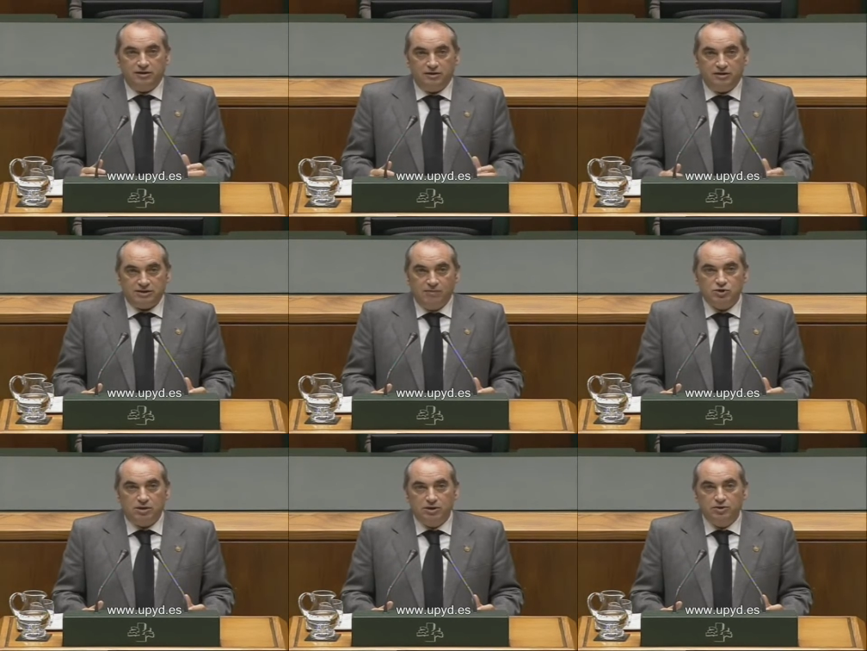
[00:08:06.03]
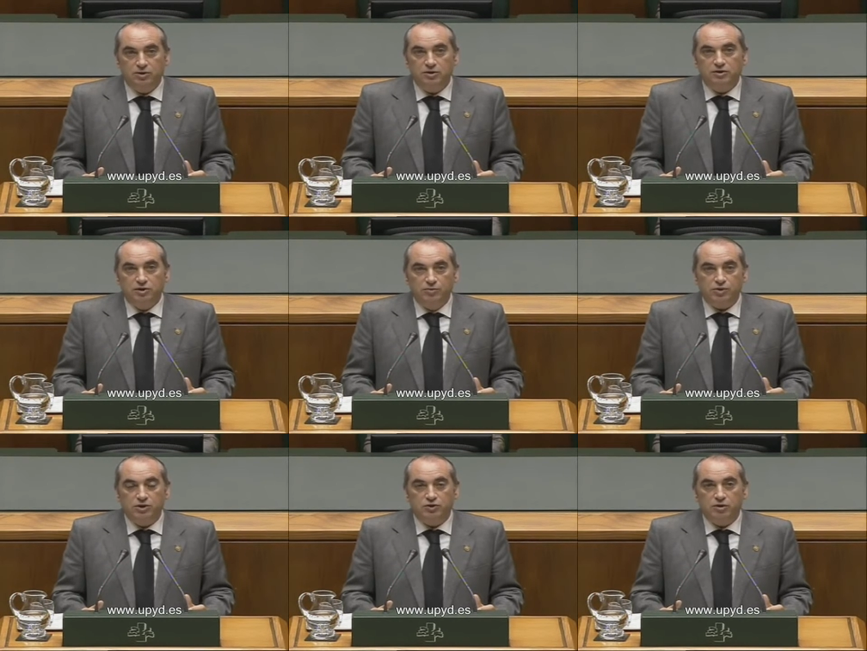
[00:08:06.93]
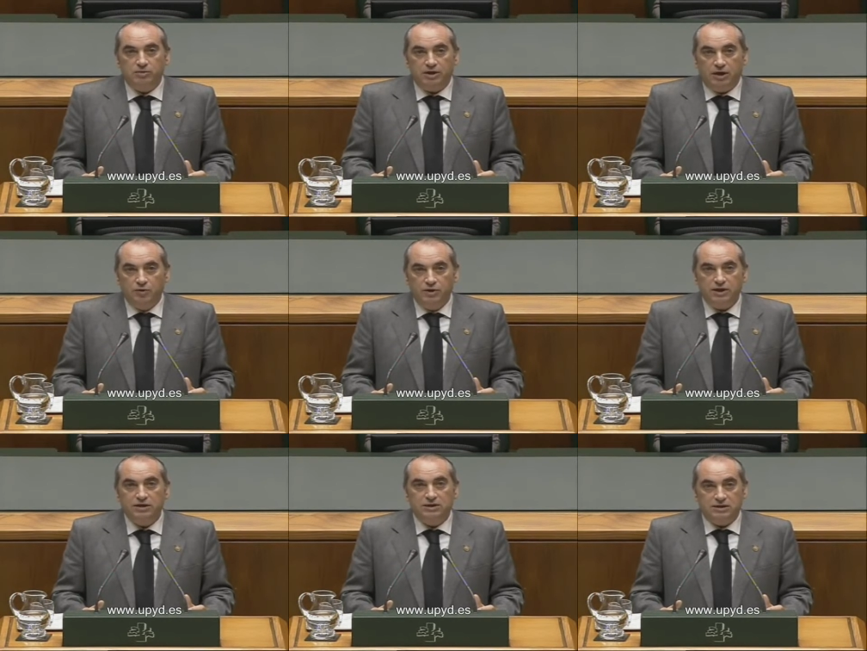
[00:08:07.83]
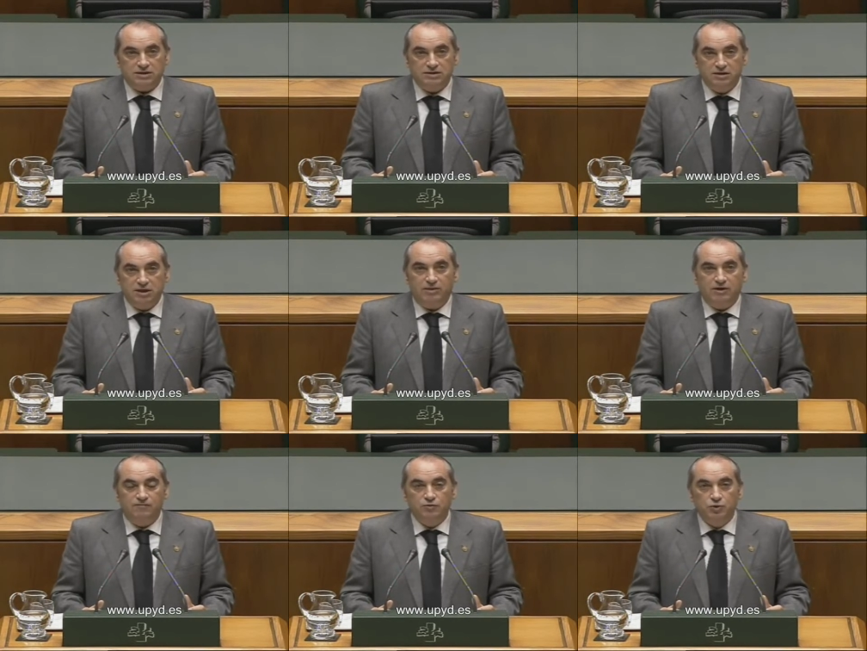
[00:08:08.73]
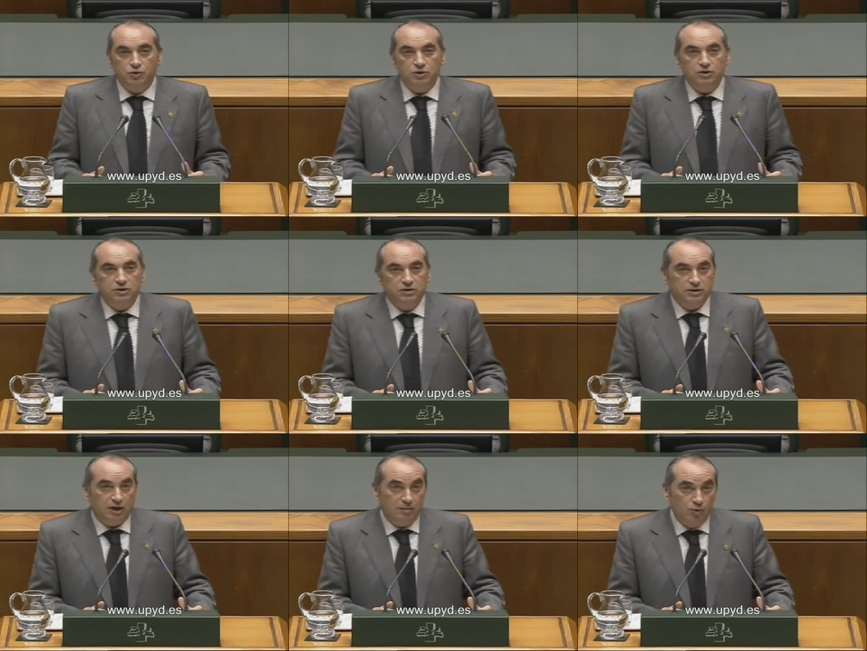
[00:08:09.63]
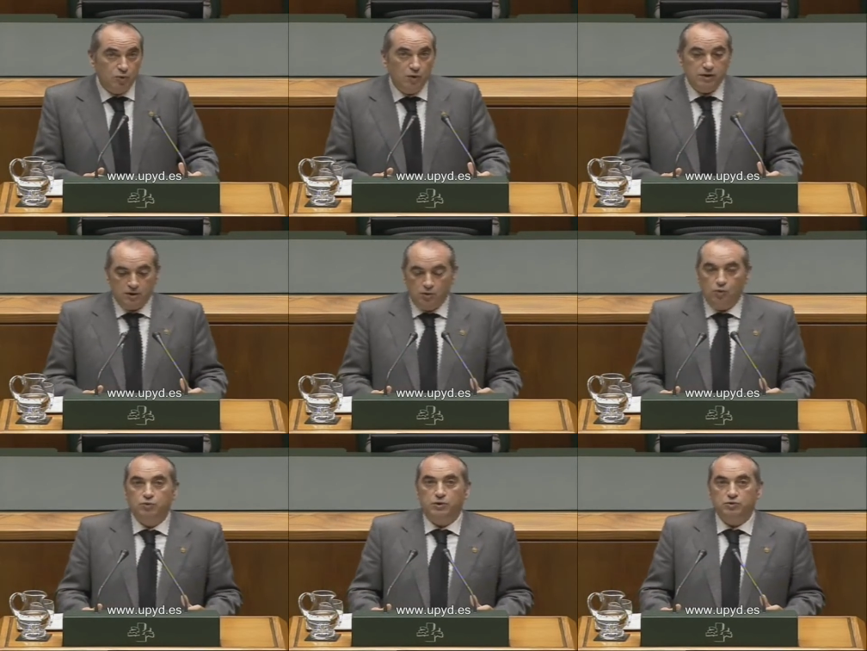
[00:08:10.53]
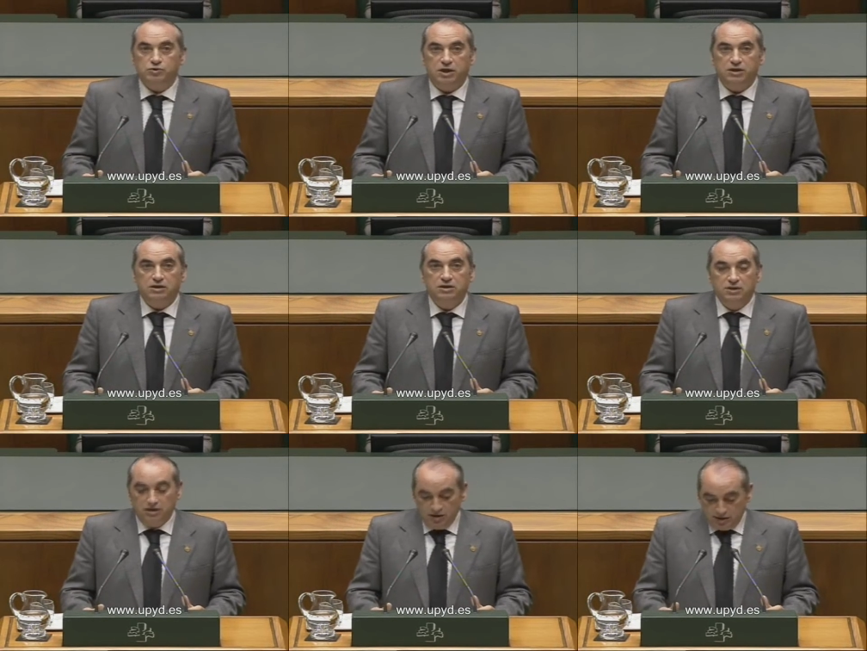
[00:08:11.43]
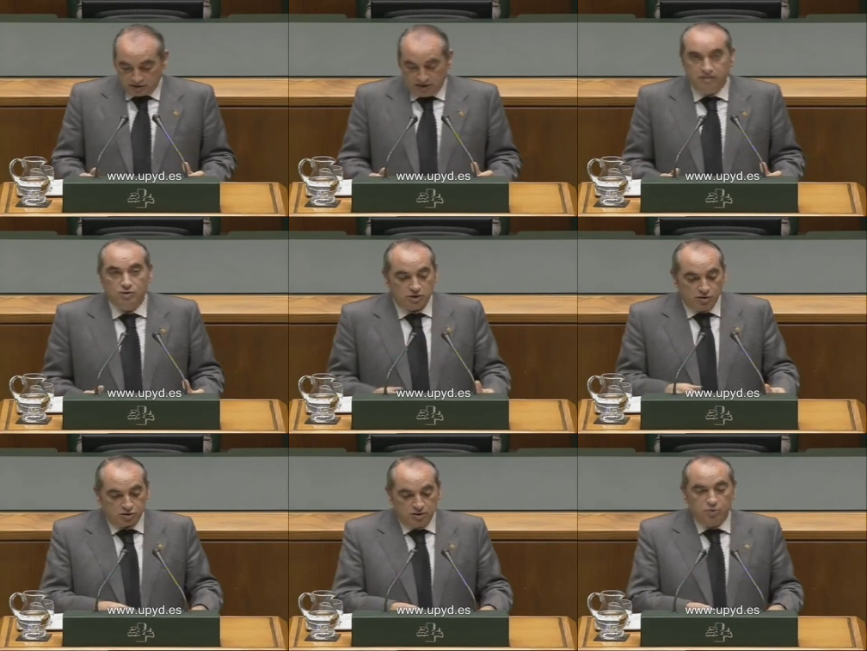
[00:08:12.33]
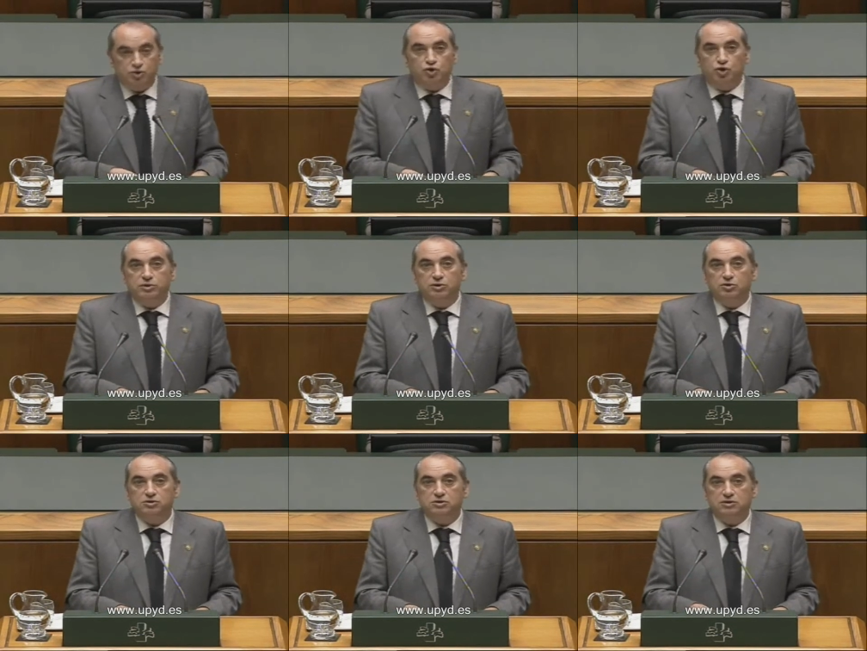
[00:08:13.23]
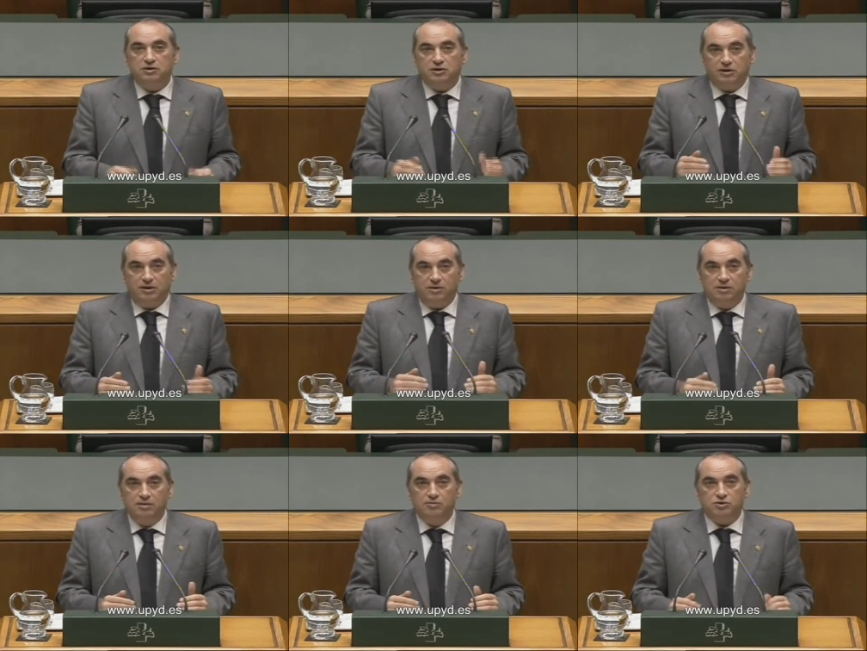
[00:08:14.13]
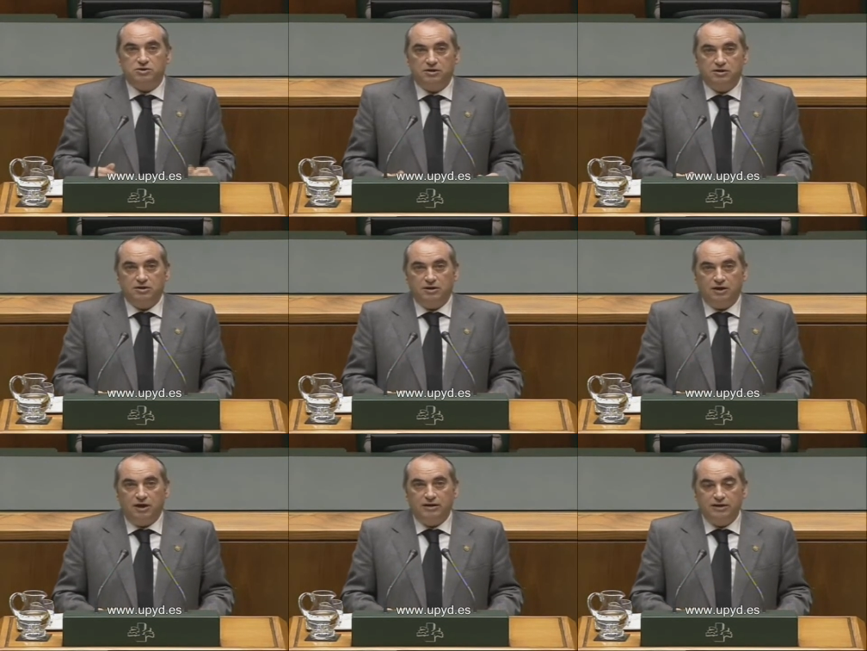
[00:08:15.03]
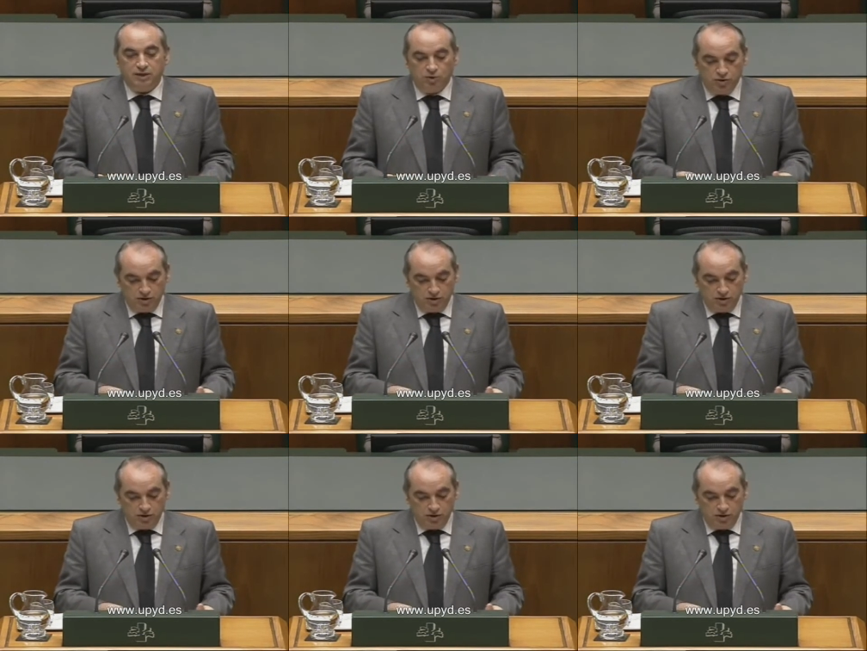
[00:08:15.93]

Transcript: Estamos hablando de un proyecto de envergadura y de trascendencia para el futuro de Guipúzcoa y del conjunto de Euskadi. Sabemos que los tiempos económicos que vivimos al día de hoy